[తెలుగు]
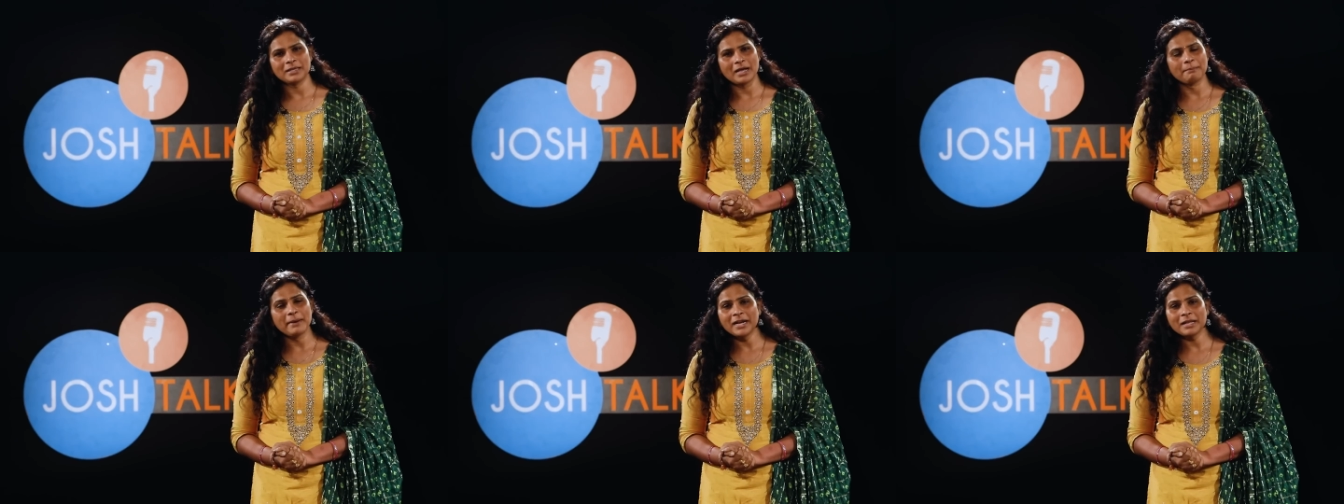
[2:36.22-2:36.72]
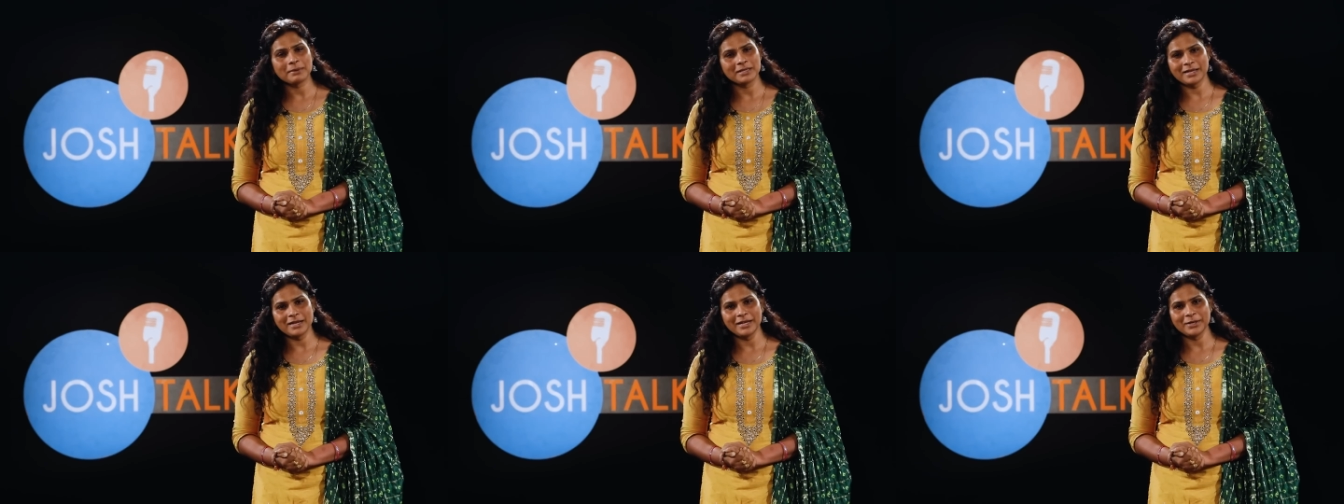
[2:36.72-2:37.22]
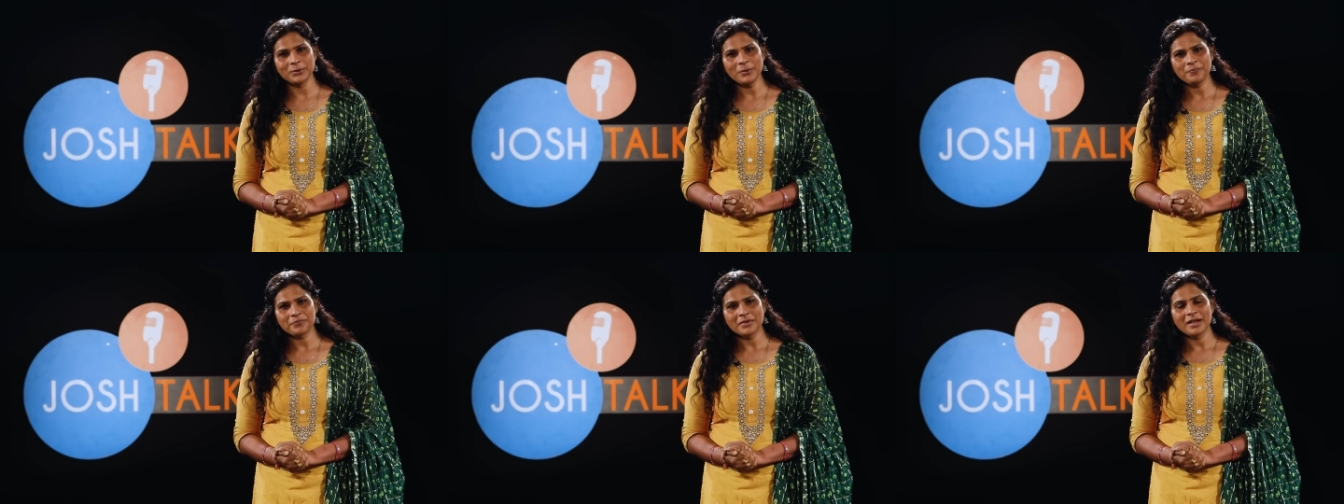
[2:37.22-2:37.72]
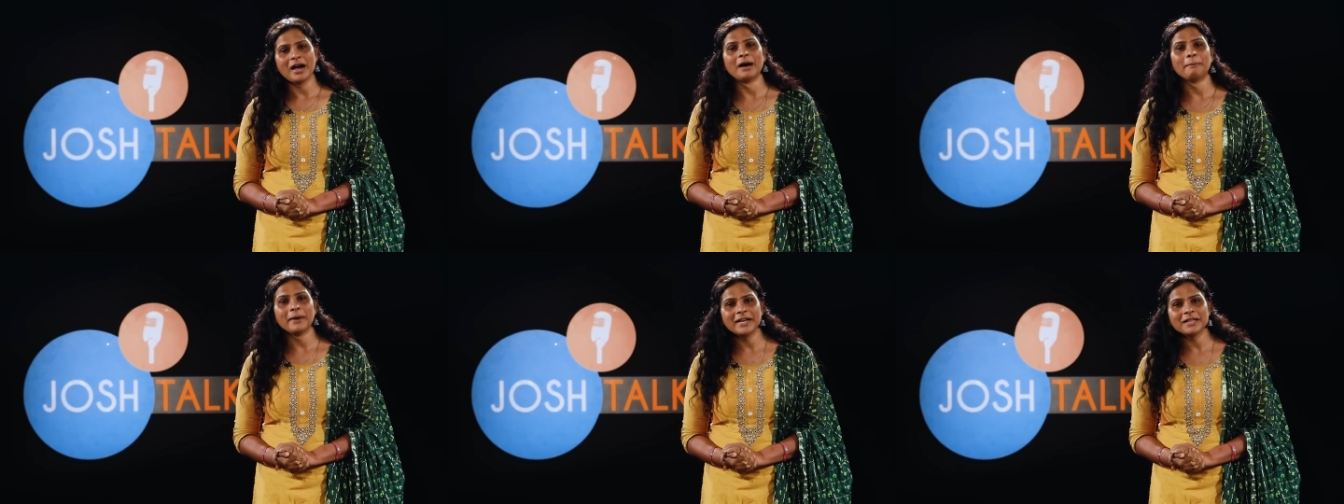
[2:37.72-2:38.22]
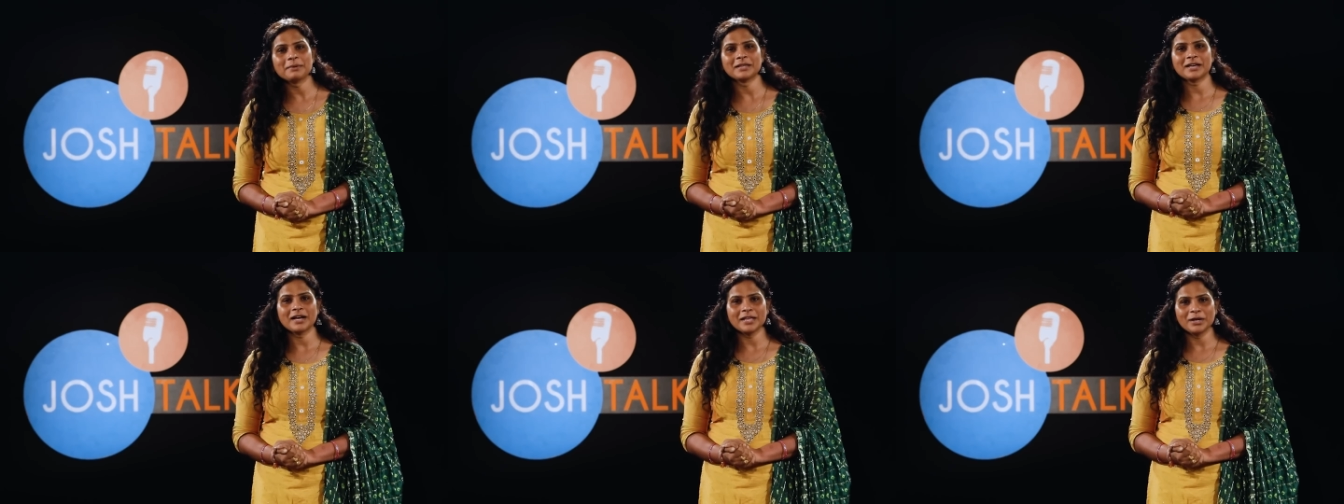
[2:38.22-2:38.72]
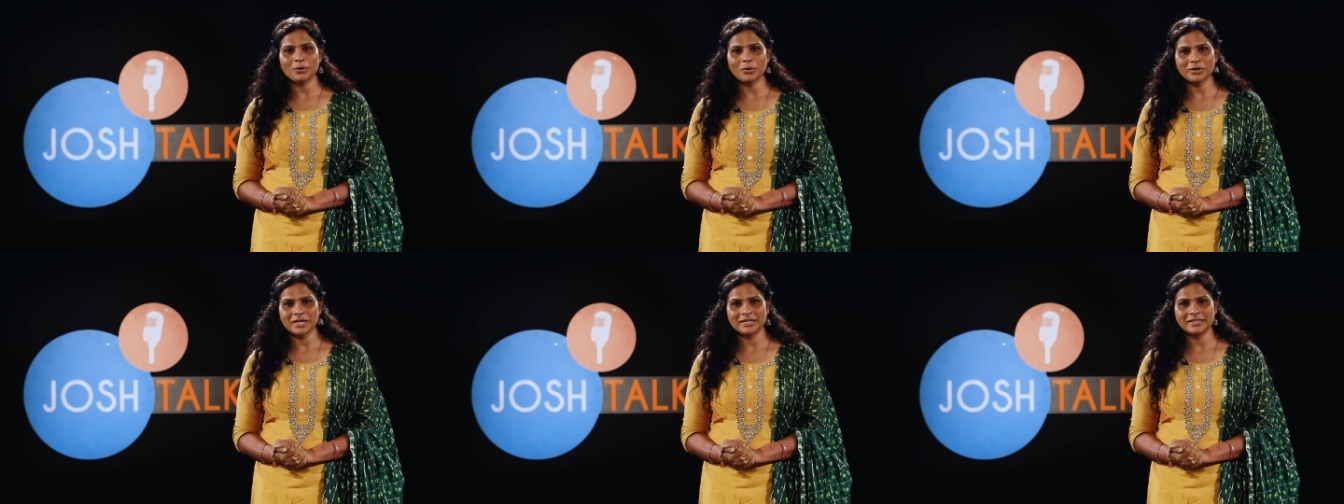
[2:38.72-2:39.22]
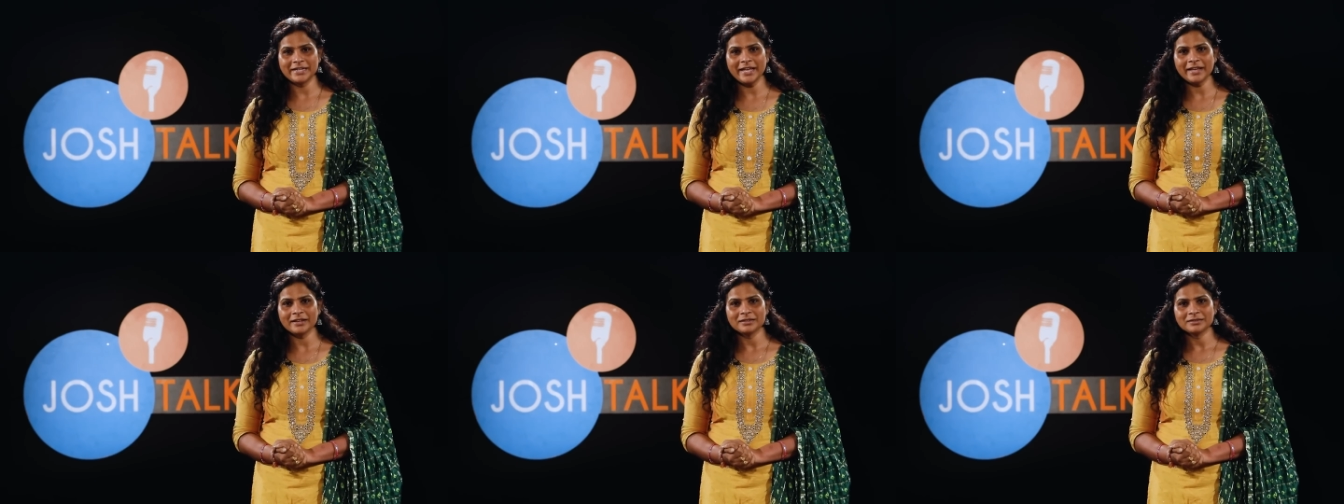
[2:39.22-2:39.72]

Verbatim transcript: బ్రత అబ్బాయిల బ్రతకలేను అమ్మాయిల బ్రతకాలి అనుకుంటున్నానంటే